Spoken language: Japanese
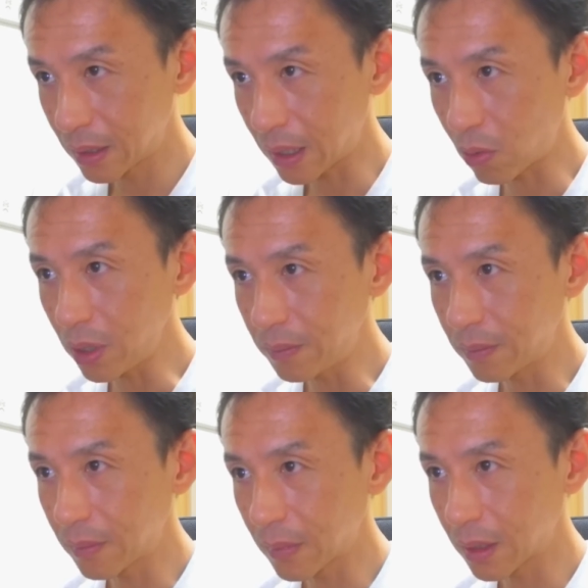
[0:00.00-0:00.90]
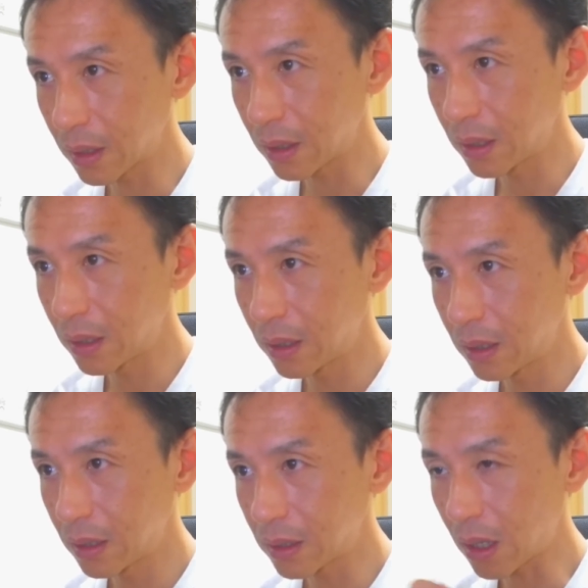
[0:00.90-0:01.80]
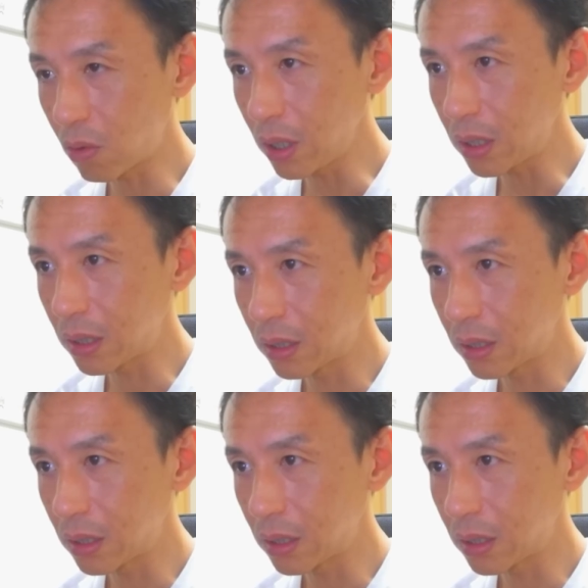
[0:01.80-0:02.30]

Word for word: さあ、来い。さあ、来い。い